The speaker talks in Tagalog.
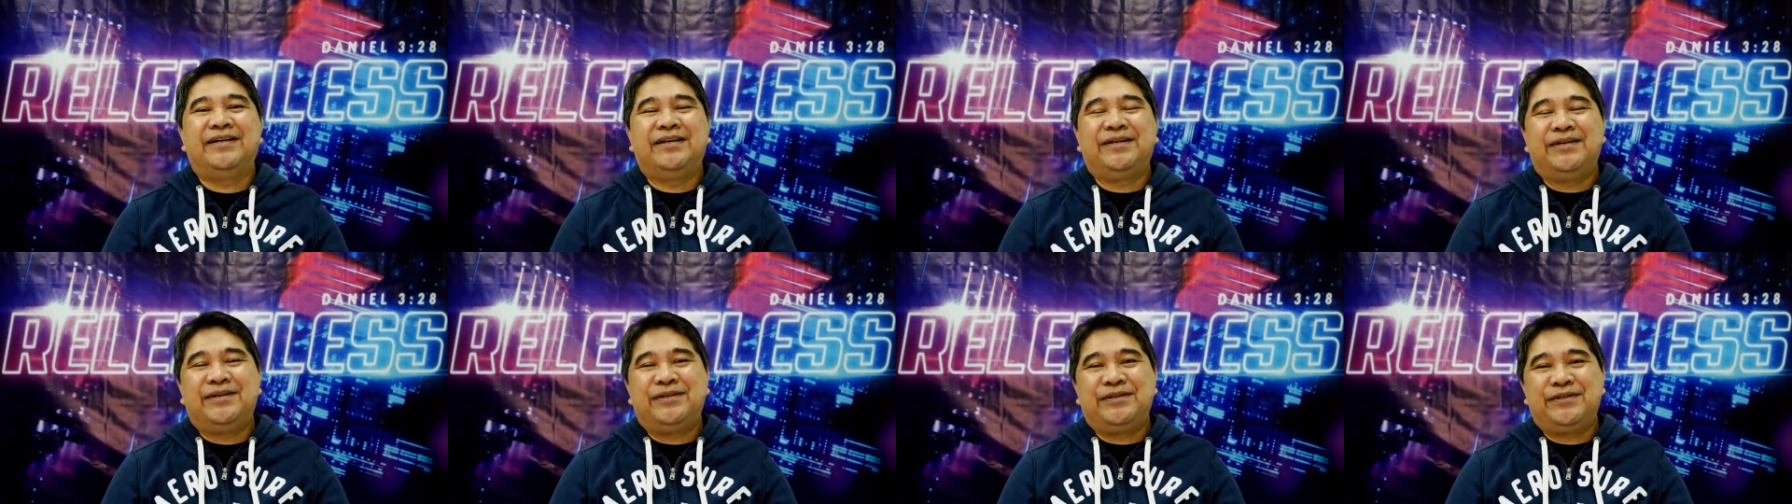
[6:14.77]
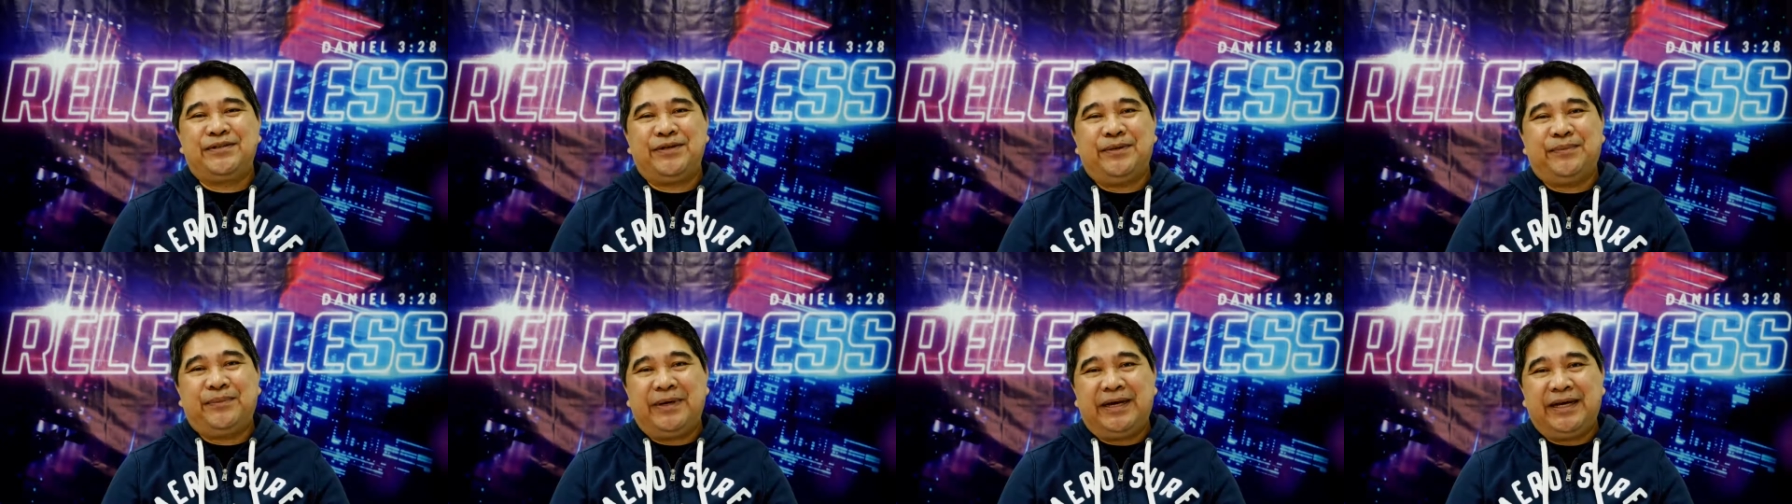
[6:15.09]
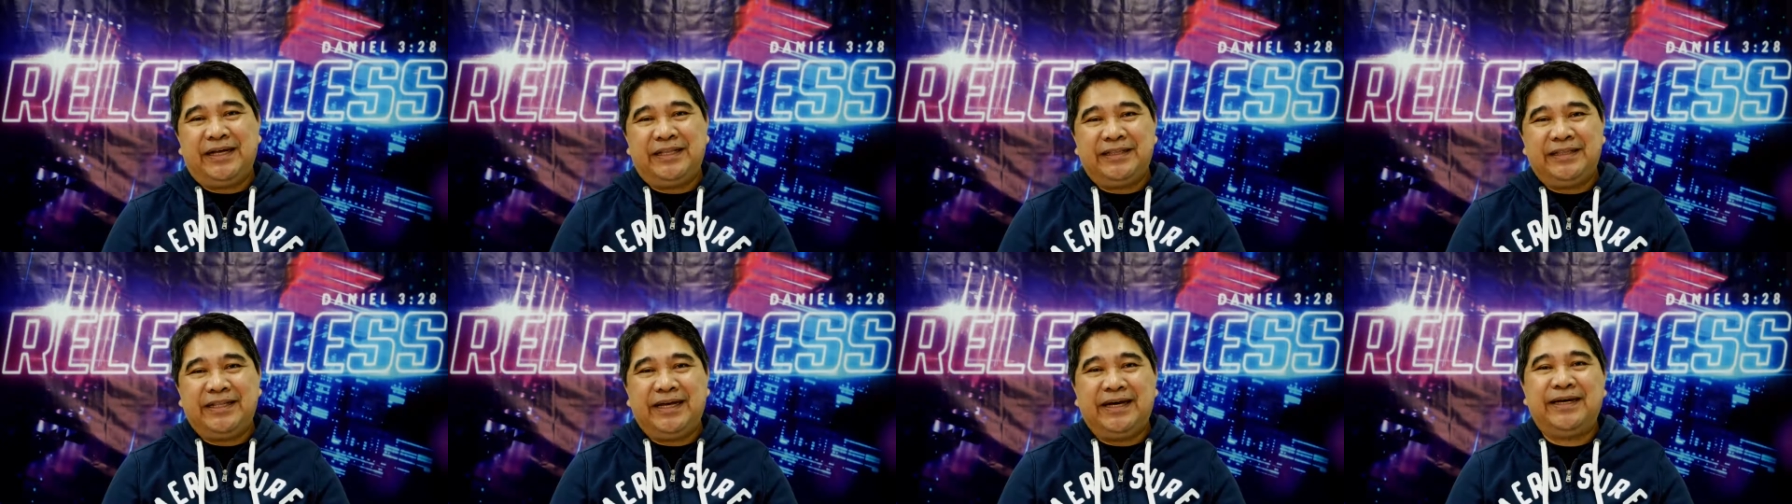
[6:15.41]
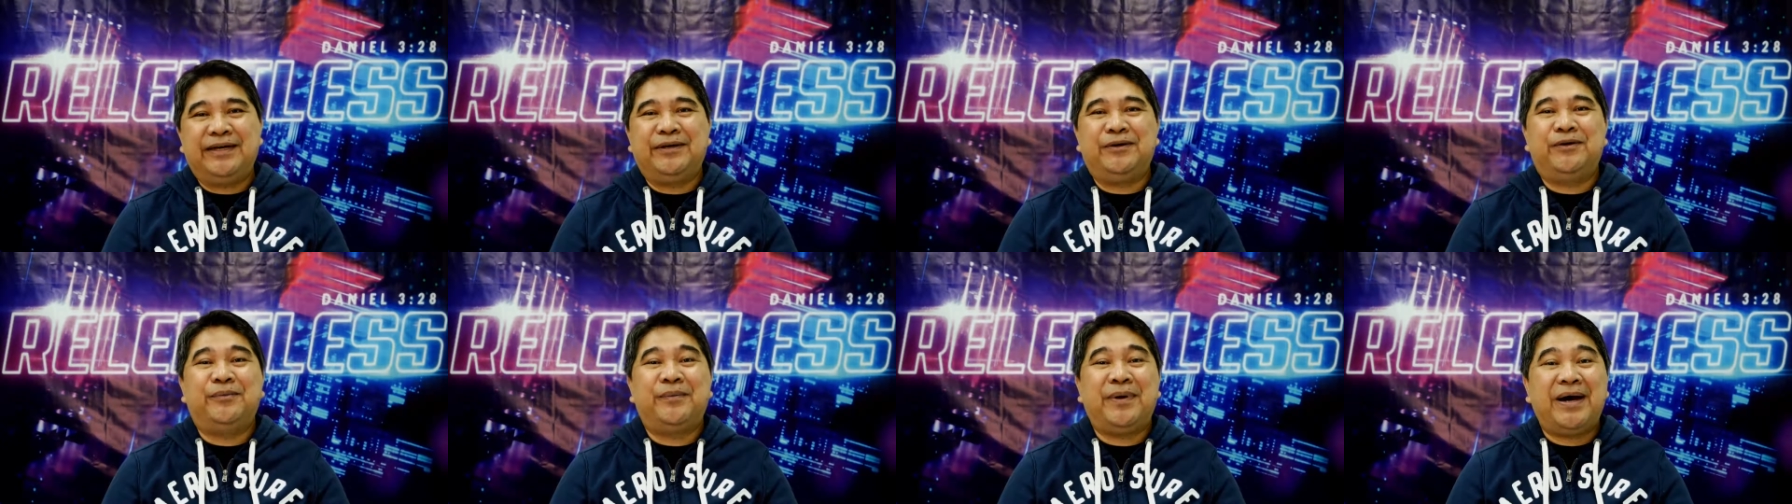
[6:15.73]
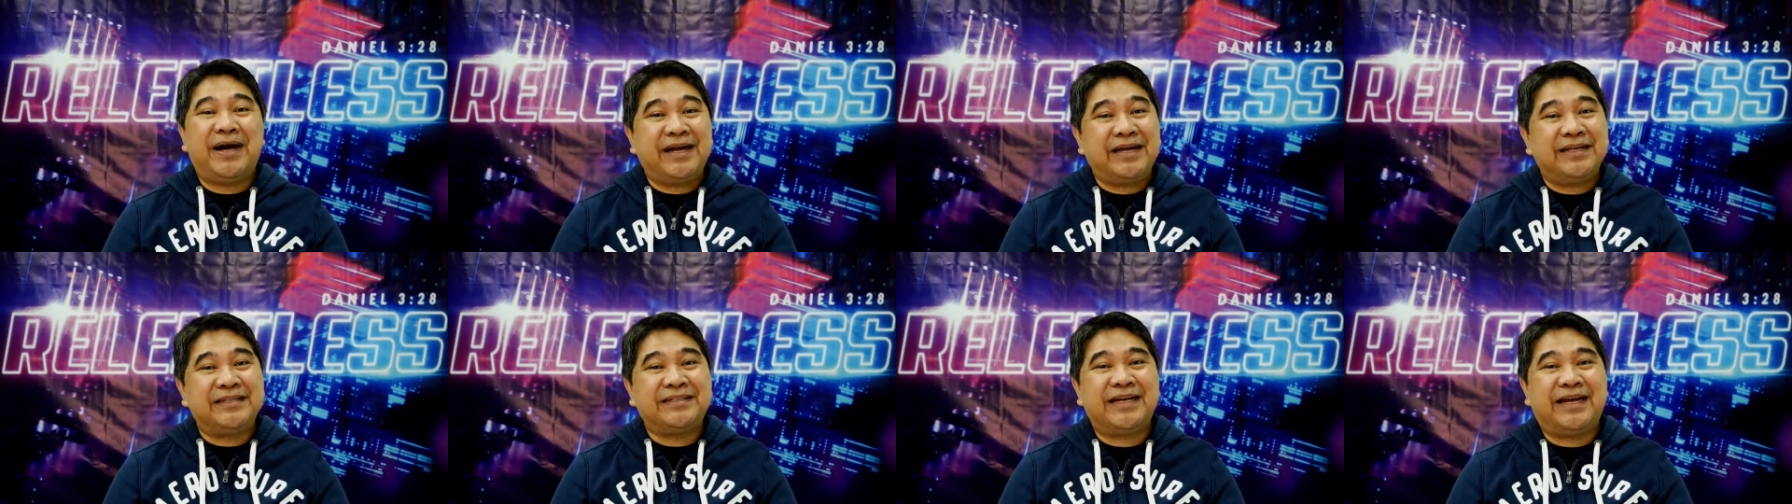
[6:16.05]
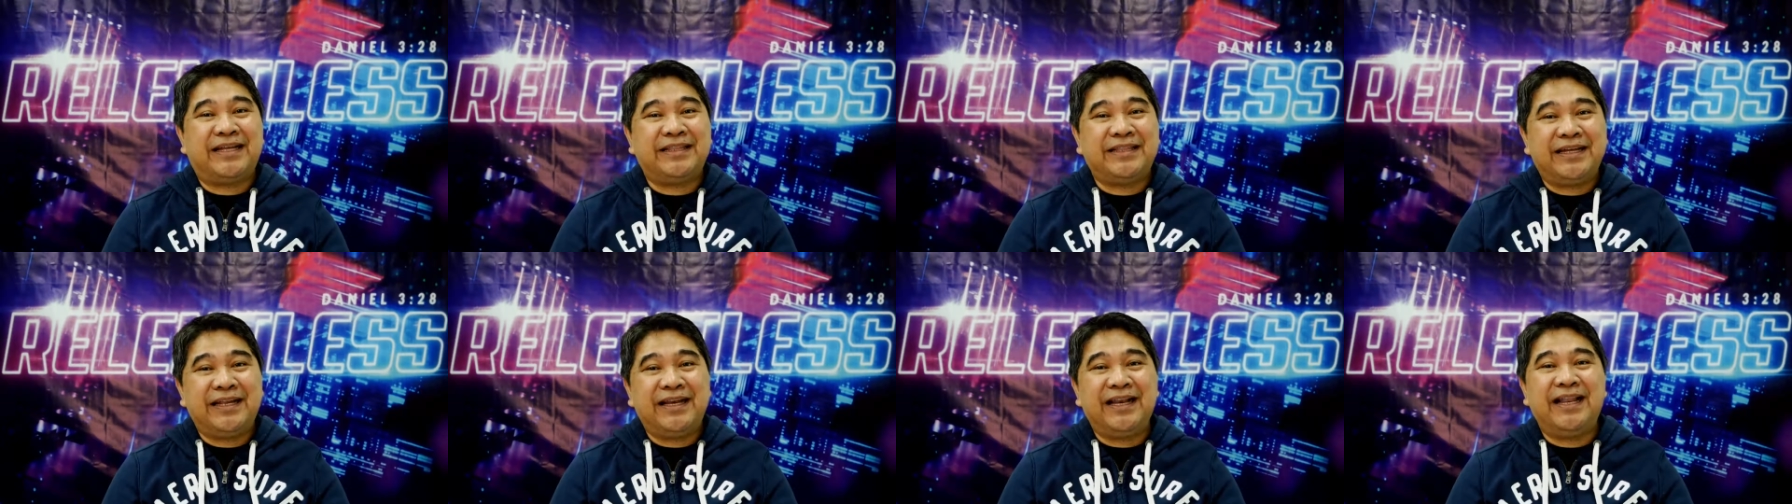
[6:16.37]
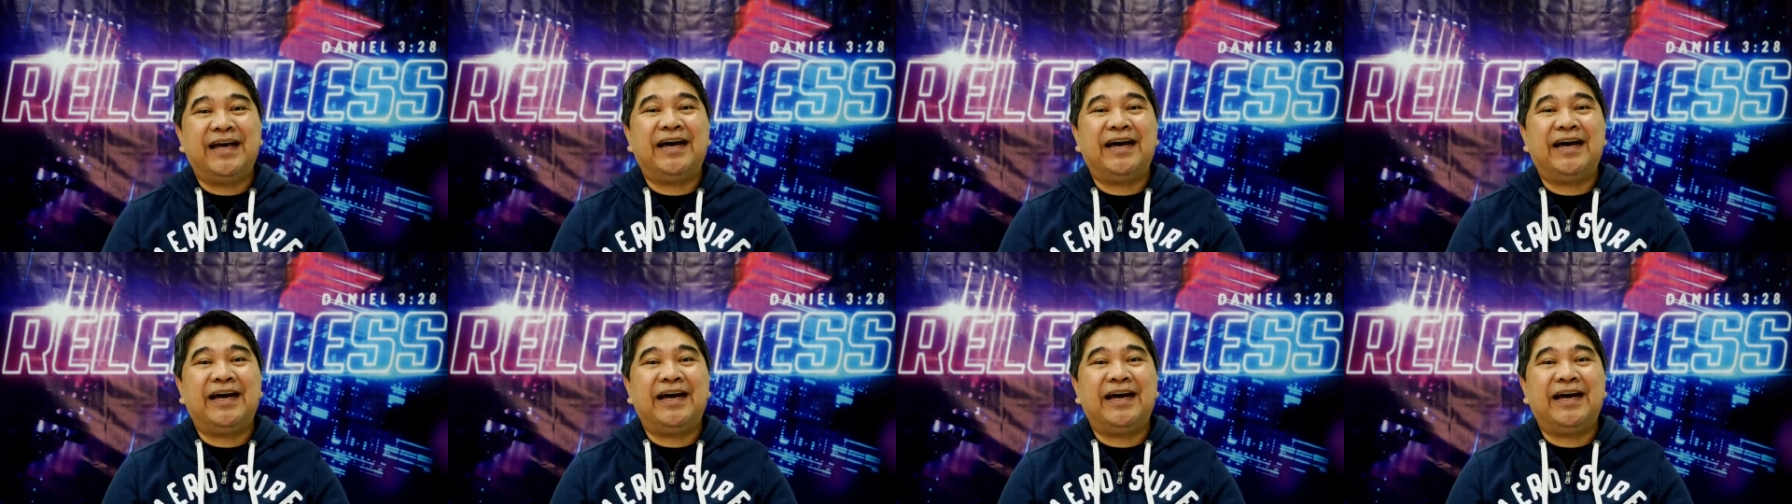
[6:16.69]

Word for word: So magandang umaga sa ating